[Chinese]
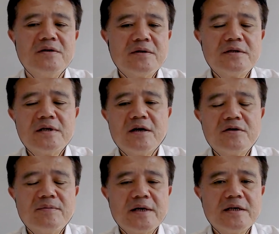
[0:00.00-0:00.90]
没有思
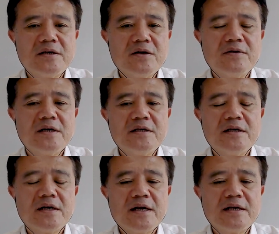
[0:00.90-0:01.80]
考就把钱丢下去了。